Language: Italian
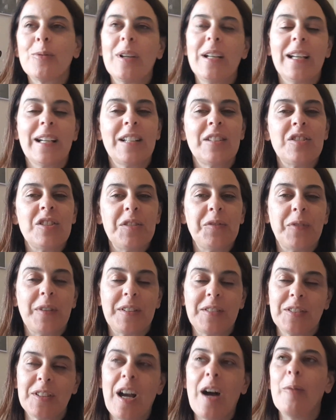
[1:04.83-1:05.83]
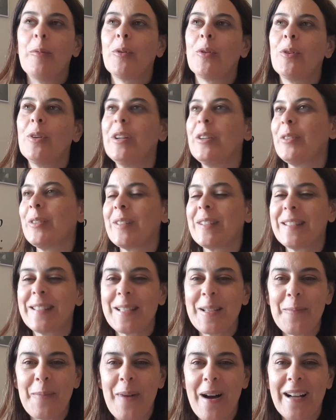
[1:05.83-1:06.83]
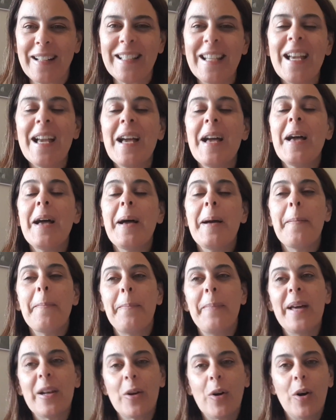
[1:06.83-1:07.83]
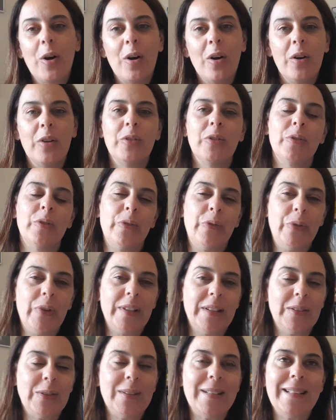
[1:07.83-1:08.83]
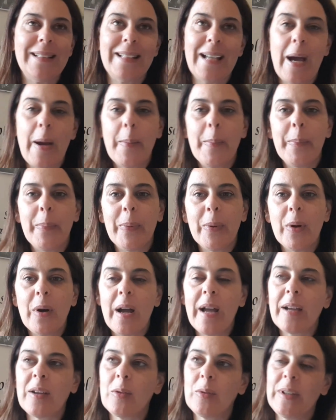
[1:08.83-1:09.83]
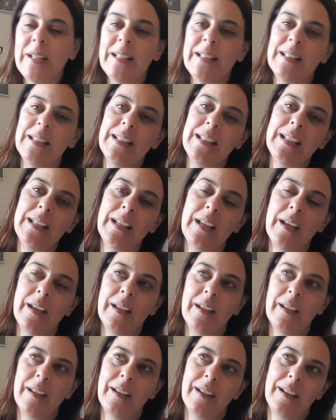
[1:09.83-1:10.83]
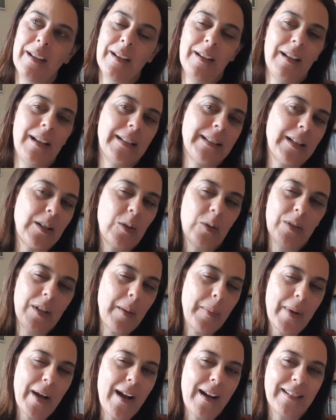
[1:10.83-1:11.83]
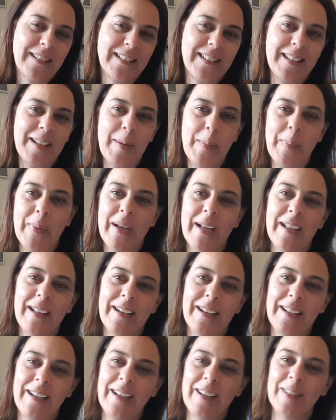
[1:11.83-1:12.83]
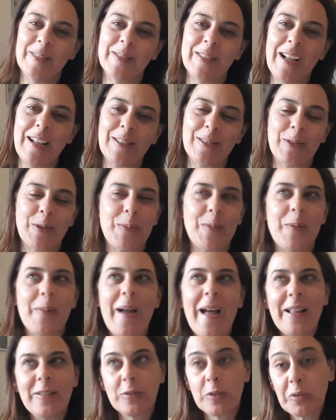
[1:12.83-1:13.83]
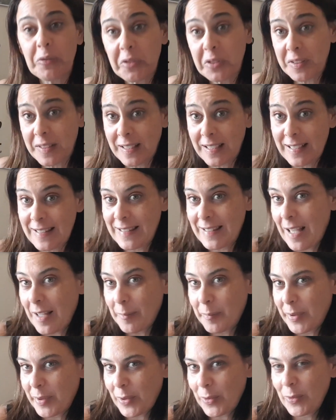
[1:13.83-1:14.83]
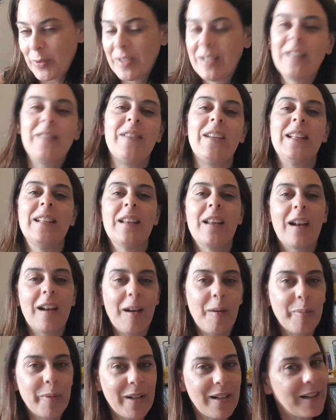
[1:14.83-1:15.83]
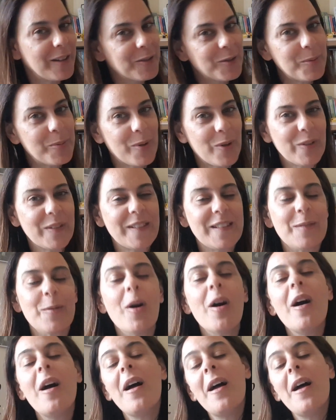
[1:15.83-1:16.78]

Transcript: quella che ci facciamo con le nostre mani, però eh, non ho fatto in tempo e quindi eh, la tengo da parte per un altro momento, forse chissà per condividerla per l'anno prossimo,